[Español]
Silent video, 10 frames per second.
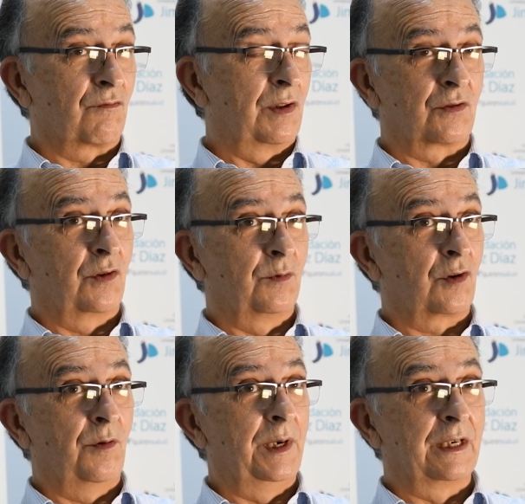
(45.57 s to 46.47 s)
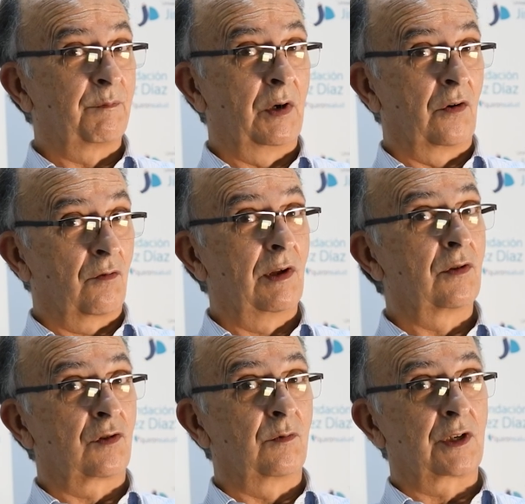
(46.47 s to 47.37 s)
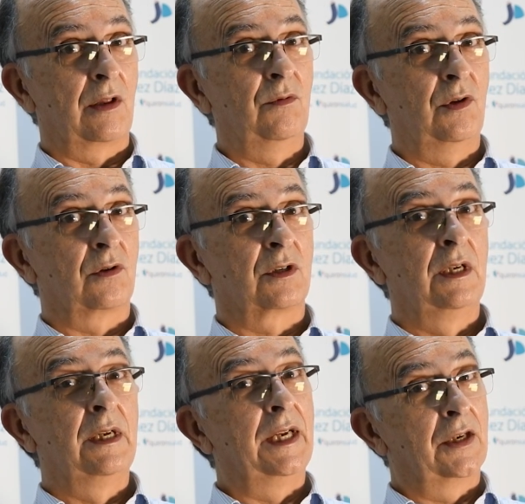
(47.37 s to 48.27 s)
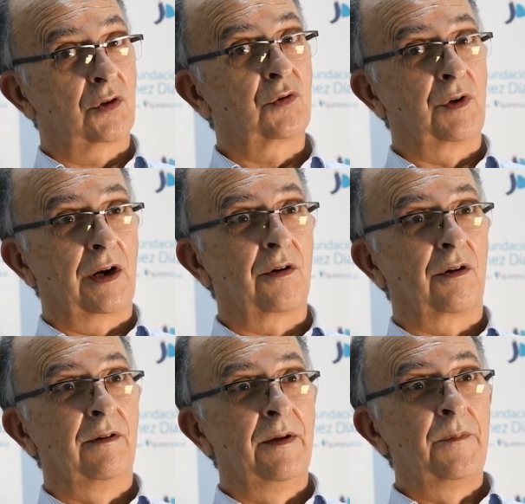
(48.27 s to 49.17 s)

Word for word: cuando somos jóvenes, pero no cuando somos adultos, y eso es un error.